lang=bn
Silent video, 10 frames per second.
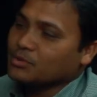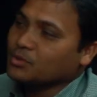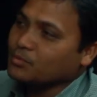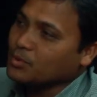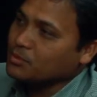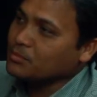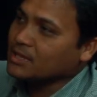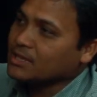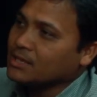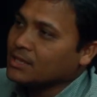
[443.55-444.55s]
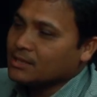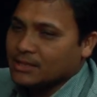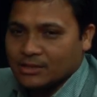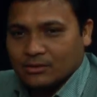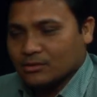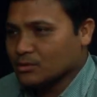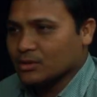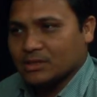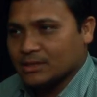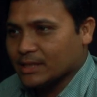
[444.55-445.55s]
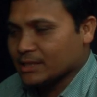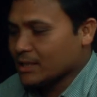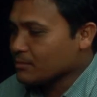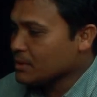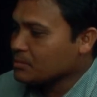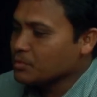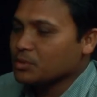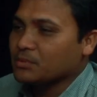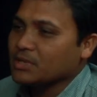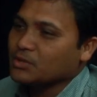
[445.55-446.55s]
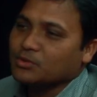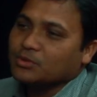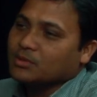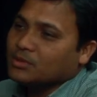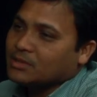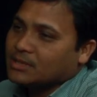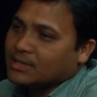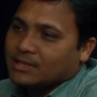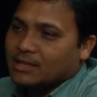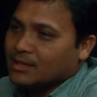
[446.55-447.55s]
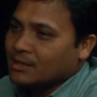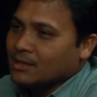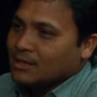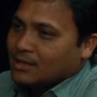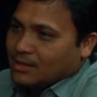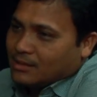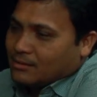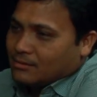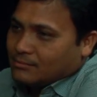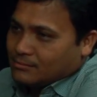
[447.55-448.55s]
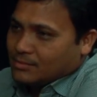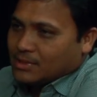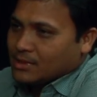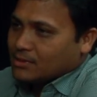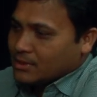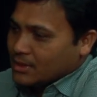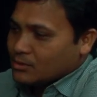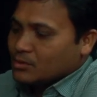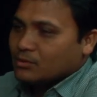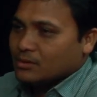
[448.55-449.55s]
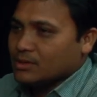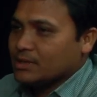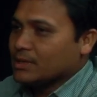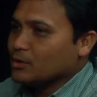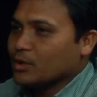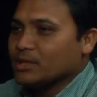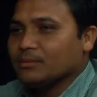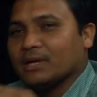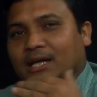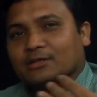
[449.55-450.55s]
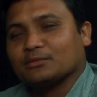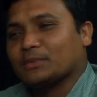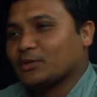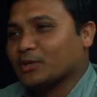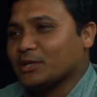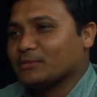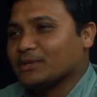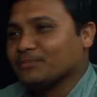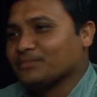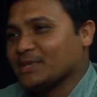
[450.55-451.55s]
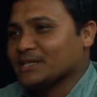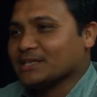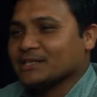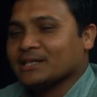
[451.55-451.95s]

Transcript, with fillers: শুধু প্রথম দিকে তিনজন তিন জায়গায় থাকবে এবং প্রথম দিকে শুধু ট্রেটা ট্রেতে একজন ট্রে ঢুকাই দেবে আরেকজন বের করে নেবে এই শেষ